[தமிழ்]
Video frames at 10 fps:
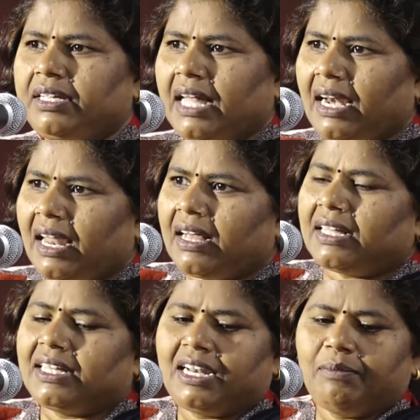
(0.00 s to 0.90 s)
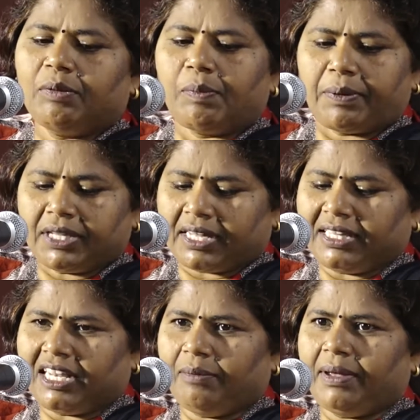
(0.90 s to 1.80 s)
எல்லா கதைகளுமே முப்பது
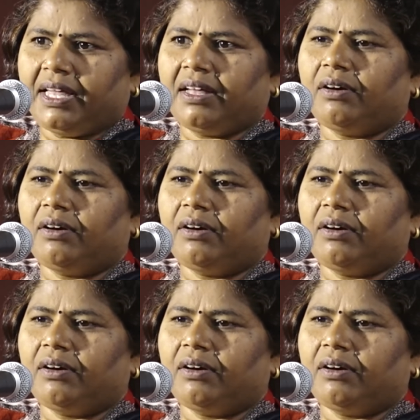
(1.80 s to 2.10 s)
கதைகளுமே